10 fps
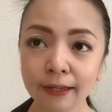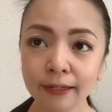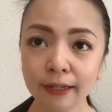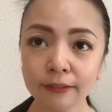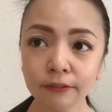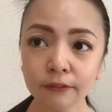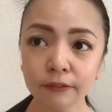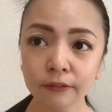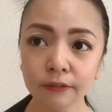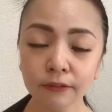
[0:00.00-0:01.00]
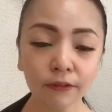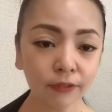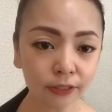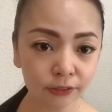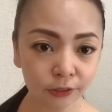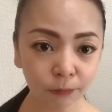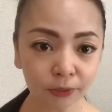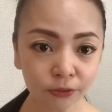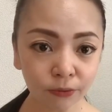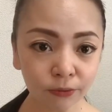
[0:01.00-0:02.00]
あの婚活しま
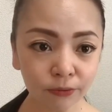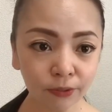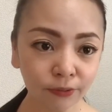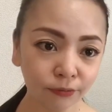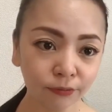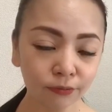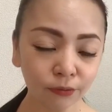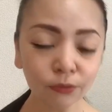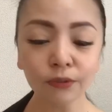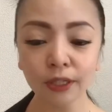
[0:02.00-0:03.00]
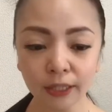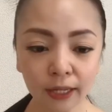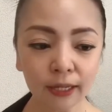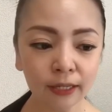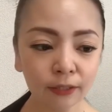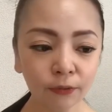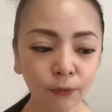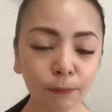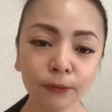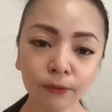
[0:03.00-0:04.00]
しょうっていうことでね
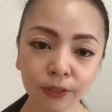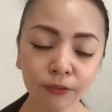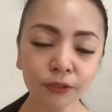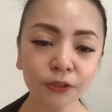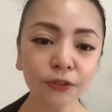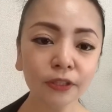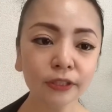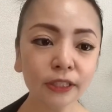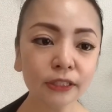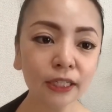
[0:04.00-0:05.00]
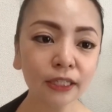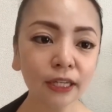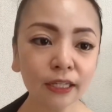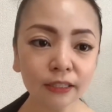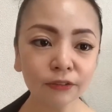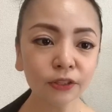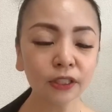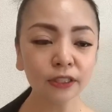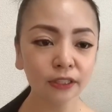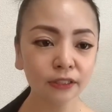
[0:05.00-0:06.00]
コップとか用意しといてくださいねっておっ
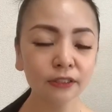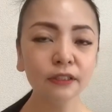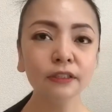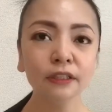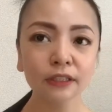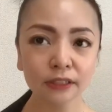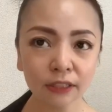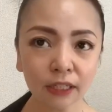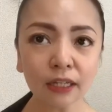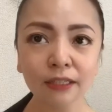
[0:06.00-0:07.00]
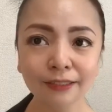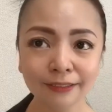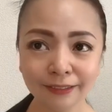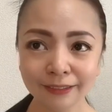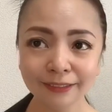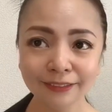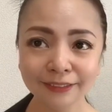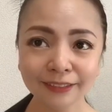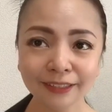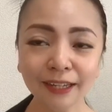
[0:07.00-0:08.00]
しゃったりするんですが
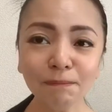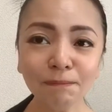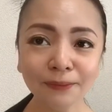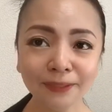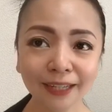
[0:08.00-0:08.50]
カップが